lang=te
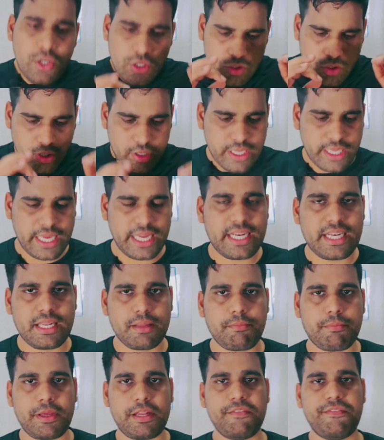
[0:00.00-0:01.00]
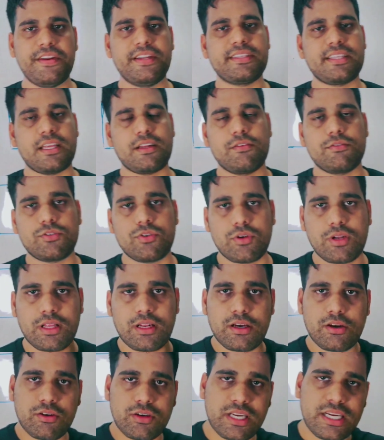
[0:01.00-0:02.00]
సో ఏంటి బెనిఫిట్స్ అన్నవి
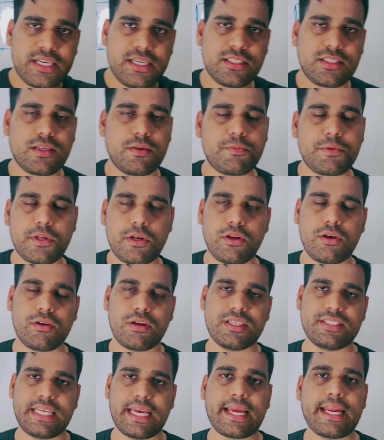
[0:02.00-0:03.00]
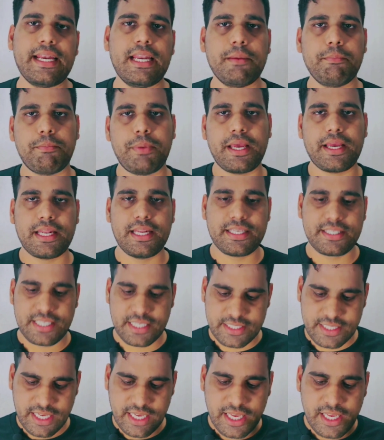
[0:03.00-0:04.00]
చూడాలనుకుంటే డిస్క్రిప్షన్లో ఉన్న సెకండ్ లింక్ పై క్లిక్
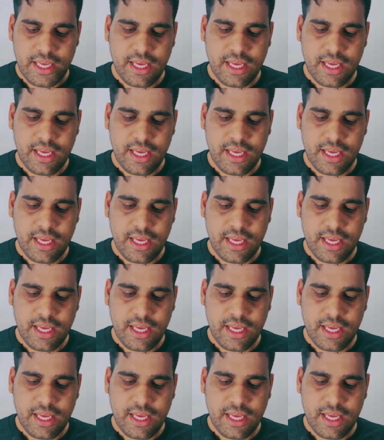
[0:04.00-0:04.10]
చేసి